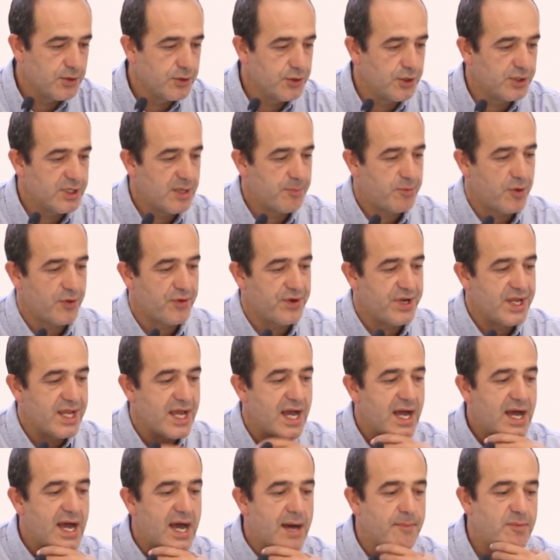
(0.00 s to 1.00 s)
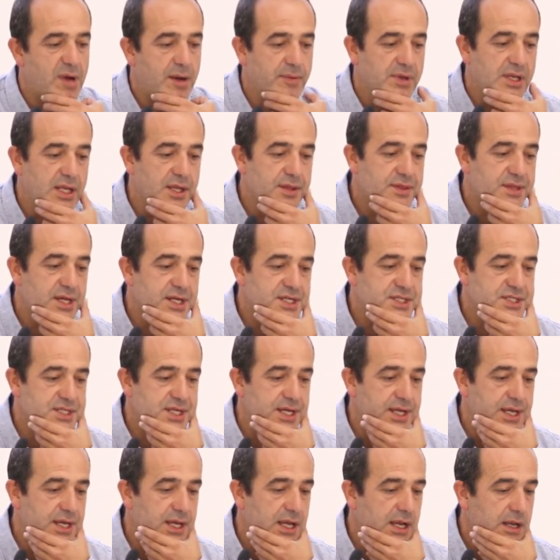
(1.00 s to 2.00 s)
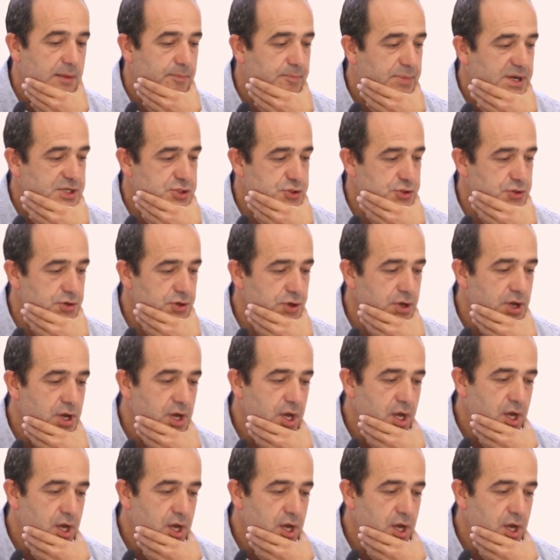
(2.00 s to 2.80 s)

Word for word: donde podría amabilizarse el paso